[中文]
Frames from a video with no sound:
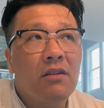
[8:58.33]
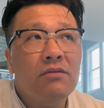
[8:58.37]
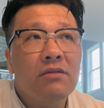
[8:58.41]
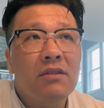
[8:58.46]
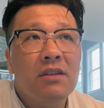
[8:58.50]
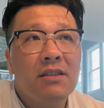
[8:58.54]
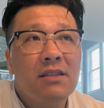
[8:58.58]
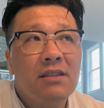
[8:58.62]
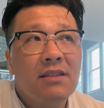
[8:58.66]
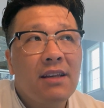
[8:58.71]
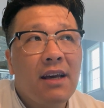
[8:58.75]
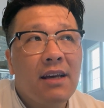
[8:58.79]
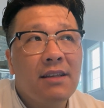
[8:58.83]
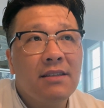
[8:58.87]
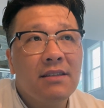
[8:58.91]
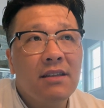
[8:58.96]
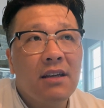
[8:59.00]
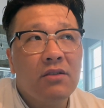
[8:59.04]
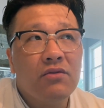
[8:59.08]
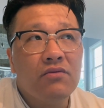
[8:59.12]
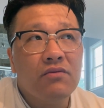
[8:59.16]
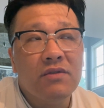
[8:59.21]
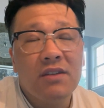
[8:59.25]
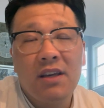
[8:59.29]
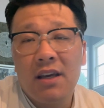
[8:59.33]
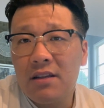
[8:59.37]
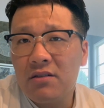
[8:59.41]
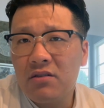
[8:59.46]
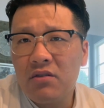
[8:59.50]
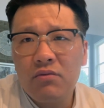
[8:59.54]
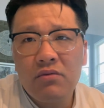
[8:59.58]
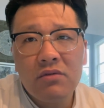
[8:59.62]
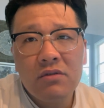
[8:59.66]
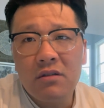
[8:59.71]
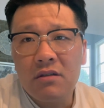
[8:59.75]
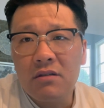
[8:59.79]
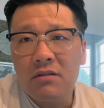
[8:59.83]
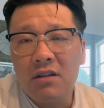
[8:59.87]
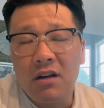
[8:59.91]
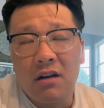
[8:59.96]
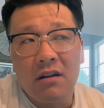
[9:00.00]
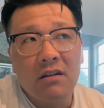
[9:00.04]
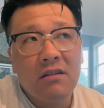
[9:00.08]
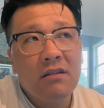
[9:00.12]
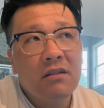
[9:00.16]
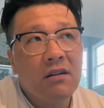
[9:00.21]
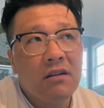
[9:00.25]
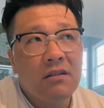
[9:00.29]
所以积家现在逐渐都是
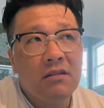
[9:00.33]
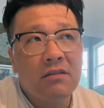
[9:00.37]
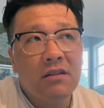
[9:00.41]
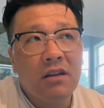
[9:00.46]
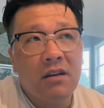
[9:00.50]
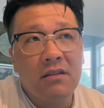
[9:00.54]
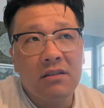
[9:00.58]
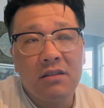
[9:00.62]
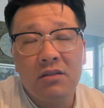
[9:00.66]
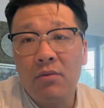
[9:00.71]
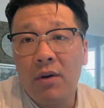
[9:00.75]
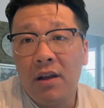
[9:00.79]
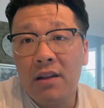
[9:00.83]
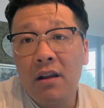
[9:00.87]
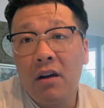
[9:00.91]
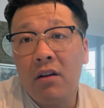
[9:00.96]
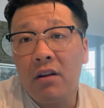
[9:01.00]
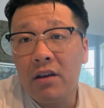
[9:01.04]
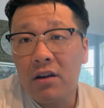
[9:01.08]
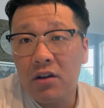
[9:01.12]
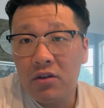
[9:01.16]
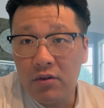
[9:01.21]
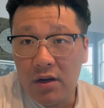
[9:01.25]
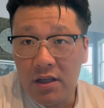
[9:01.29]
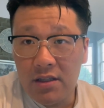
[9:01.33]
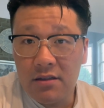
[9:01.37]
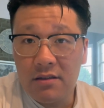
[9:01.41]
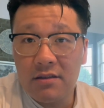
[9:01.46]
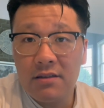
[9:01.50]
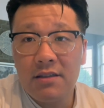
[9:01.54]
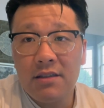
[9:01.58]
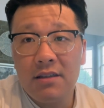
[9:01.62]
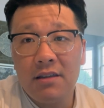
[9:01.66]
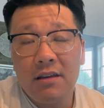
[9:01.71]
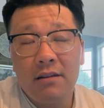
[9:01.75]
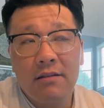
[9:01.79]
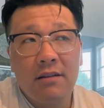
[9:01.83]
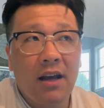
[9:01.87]
整个这个集团到了一个转型期。